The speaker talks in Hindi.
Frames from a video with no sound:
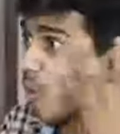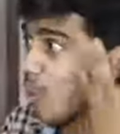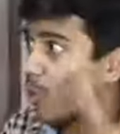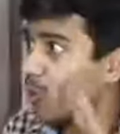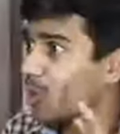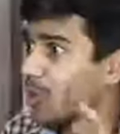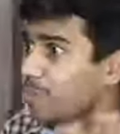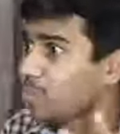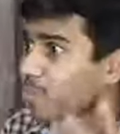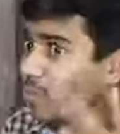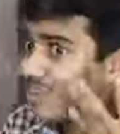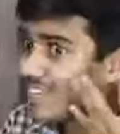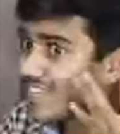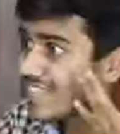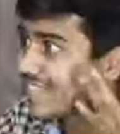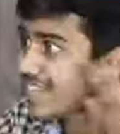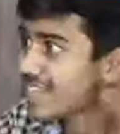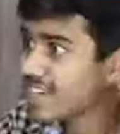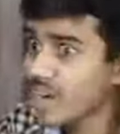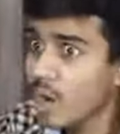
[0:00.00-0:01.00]
हॉरर मूवी
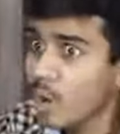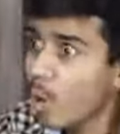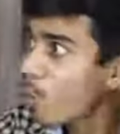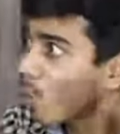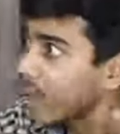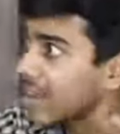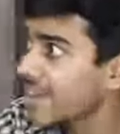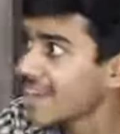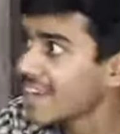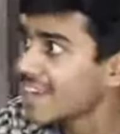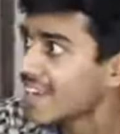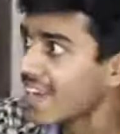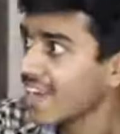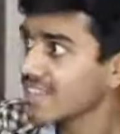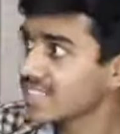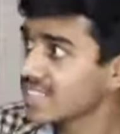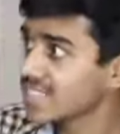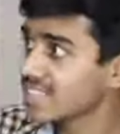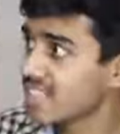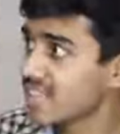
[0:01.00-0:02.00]
नहीं देख रहा हूँ ऑनलाइन
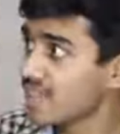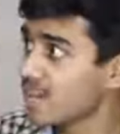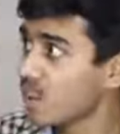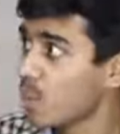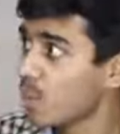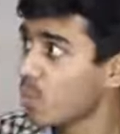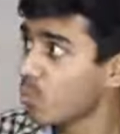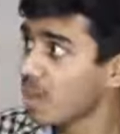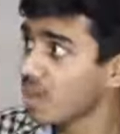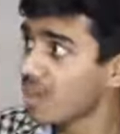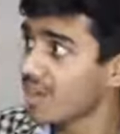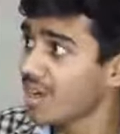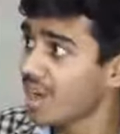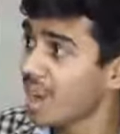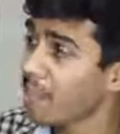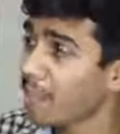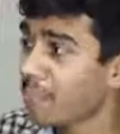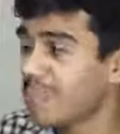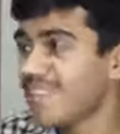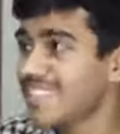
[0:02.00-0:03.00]
क्लासेस ले रहा हूँ
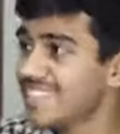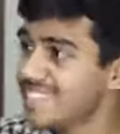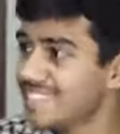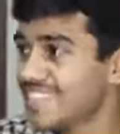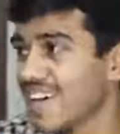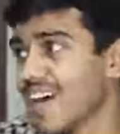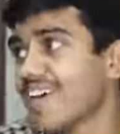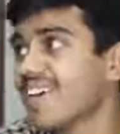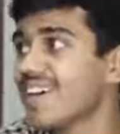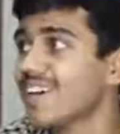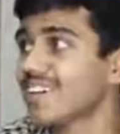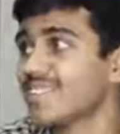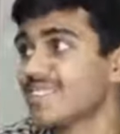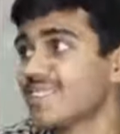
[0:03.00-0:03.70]
और प्लीज़ जाए यहाँ